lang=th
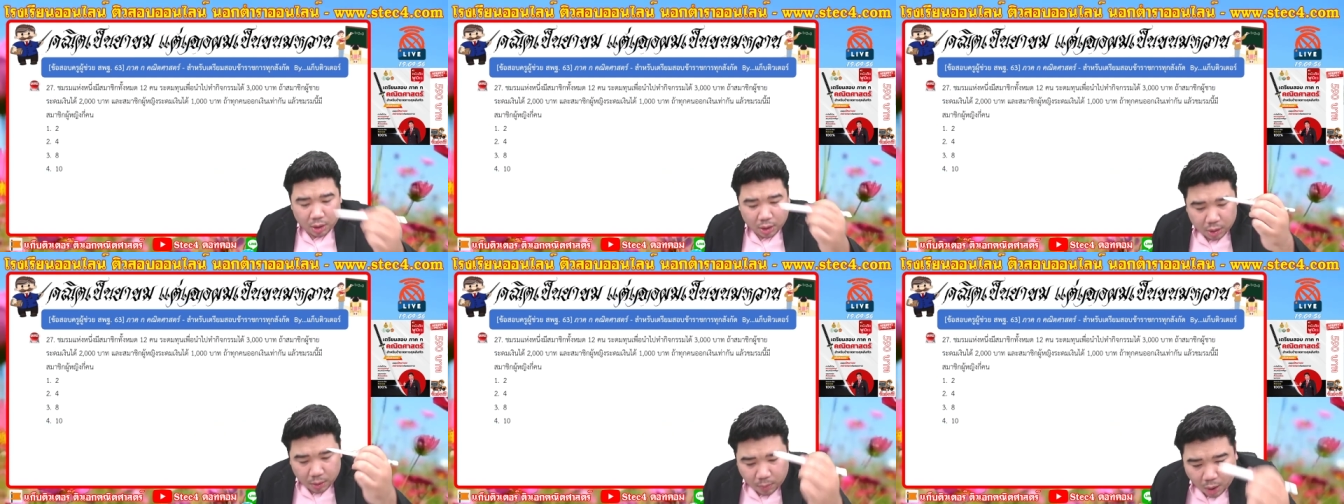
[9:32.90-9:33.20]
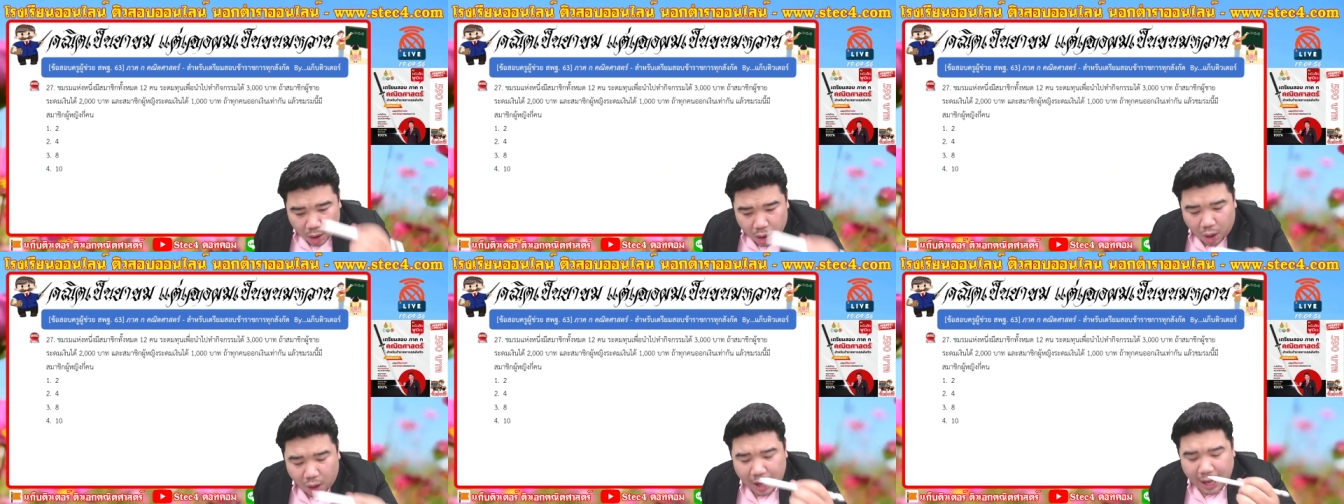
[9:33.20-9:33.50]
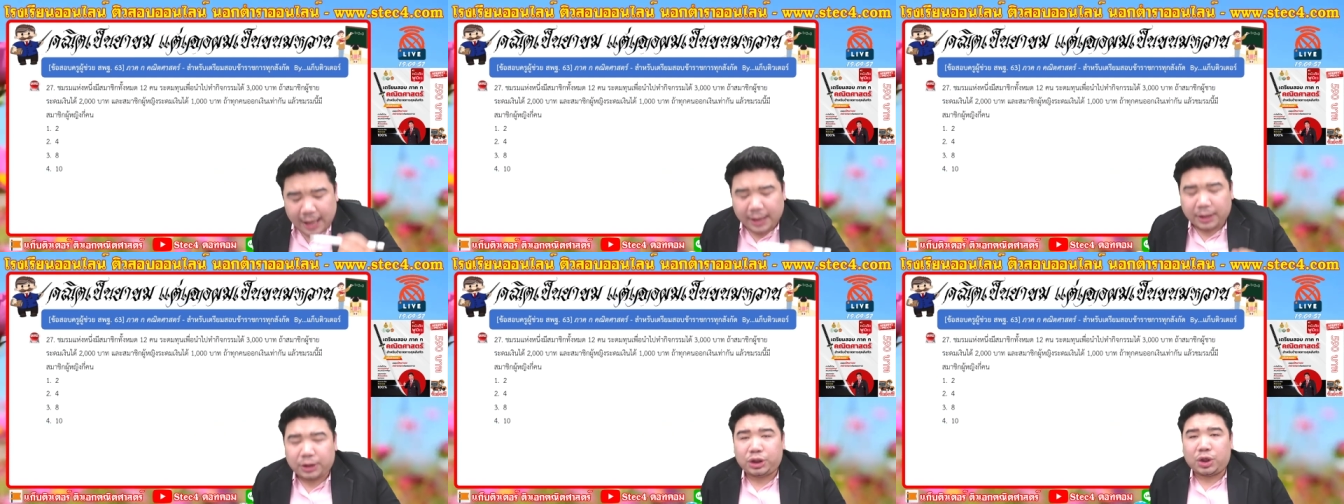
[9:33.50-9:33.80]
พอน้อง
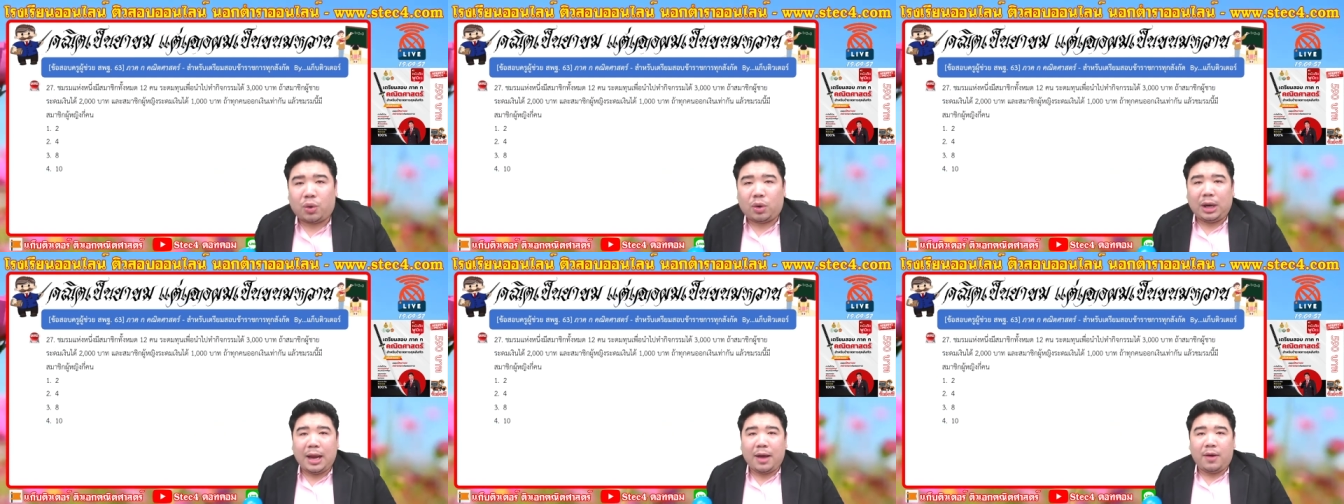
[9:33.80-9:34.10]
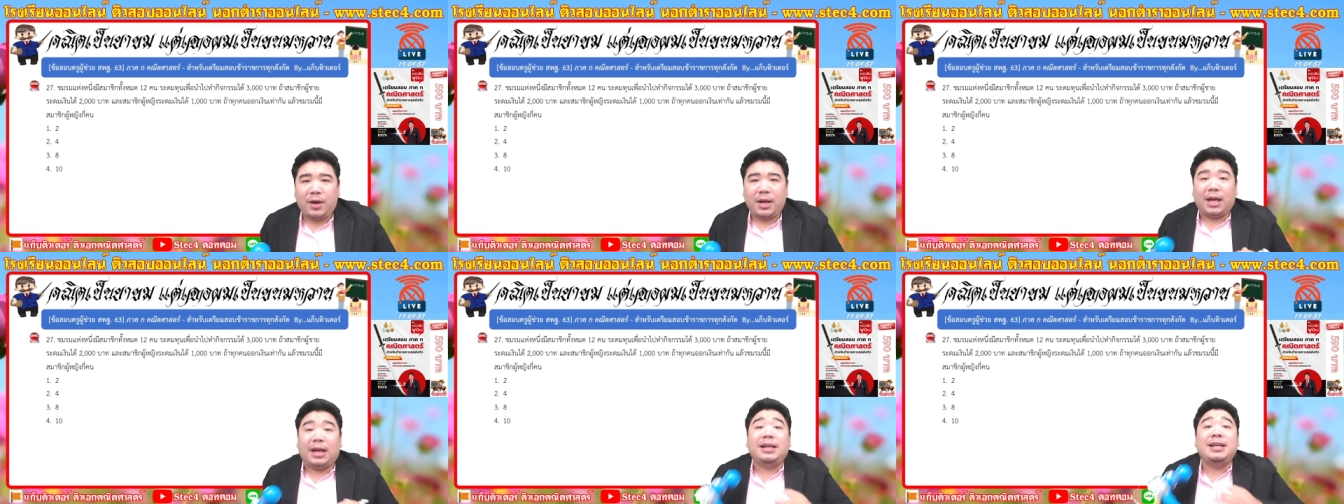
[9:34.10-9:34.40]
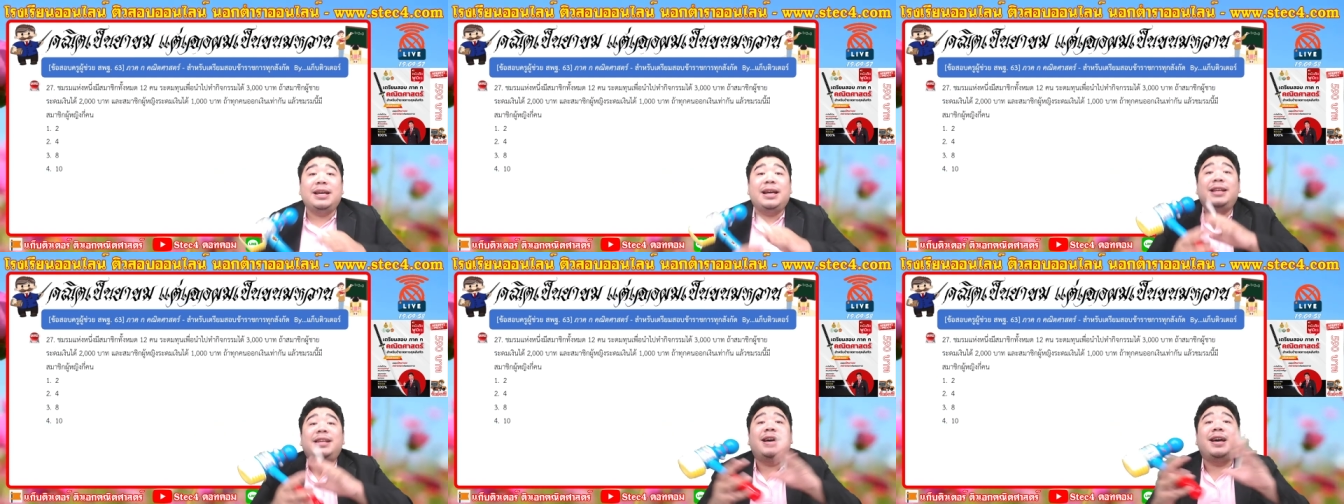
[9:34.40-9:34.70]
อ่านโจทย์แล้วเนี่ย
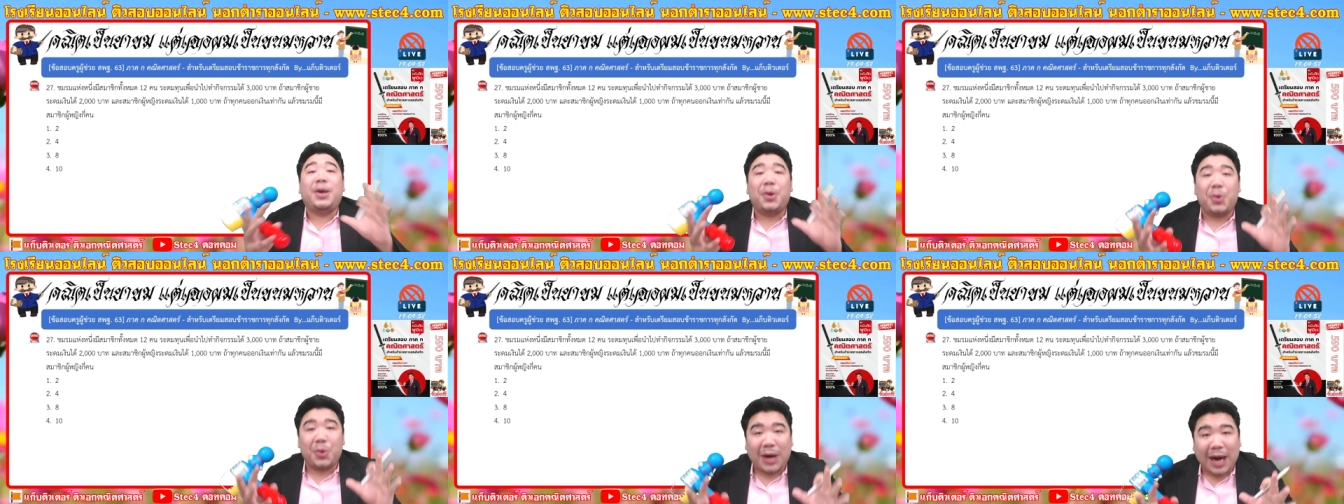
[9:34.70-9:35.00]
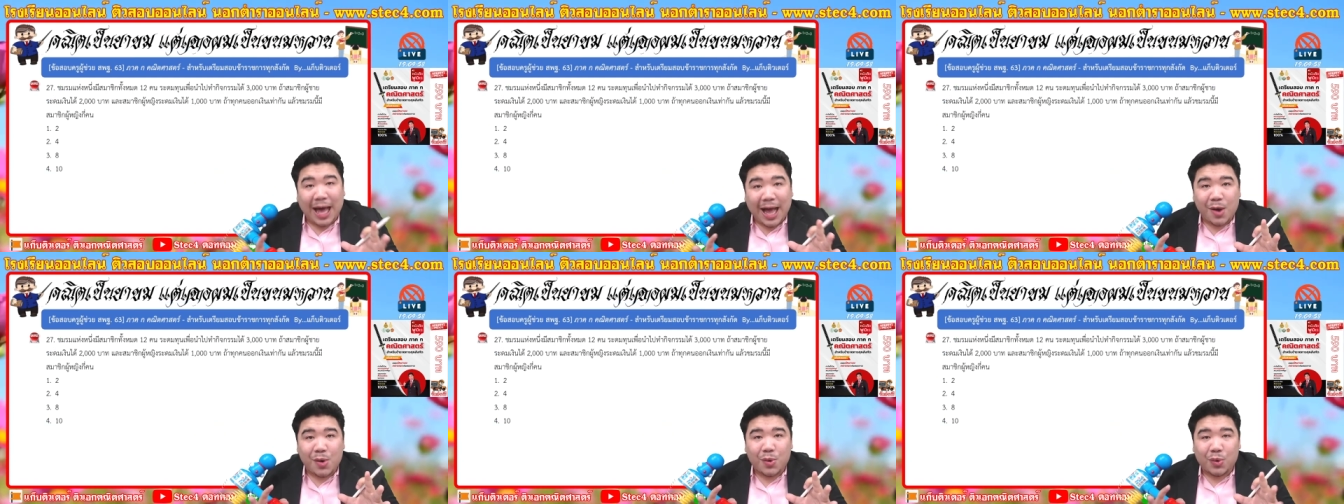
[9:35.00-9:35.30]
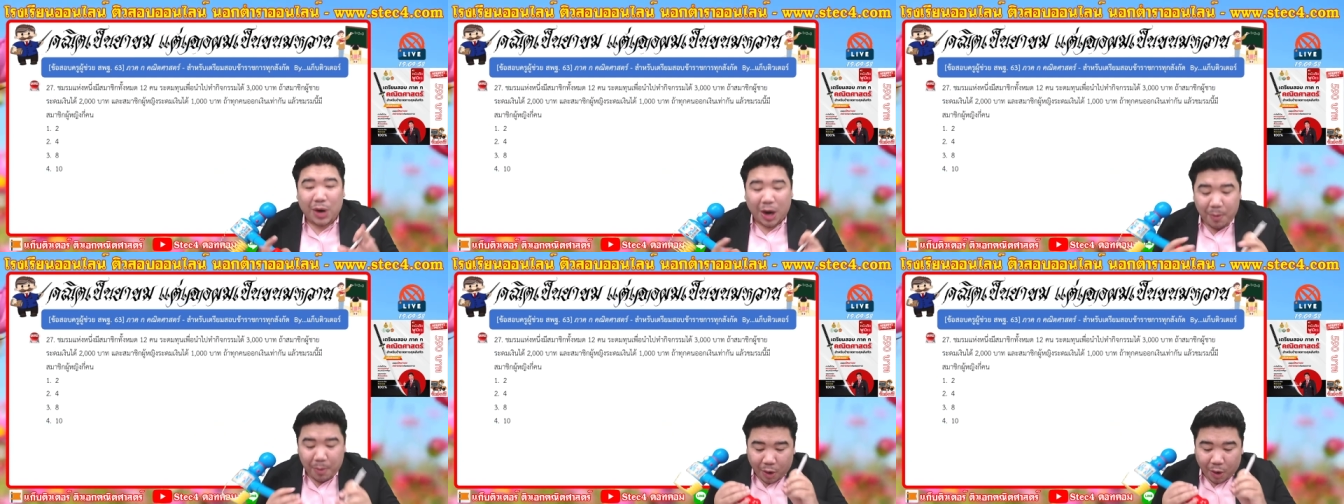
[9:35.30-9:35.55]
เนื้อเรื่องคร่าวๆ เขา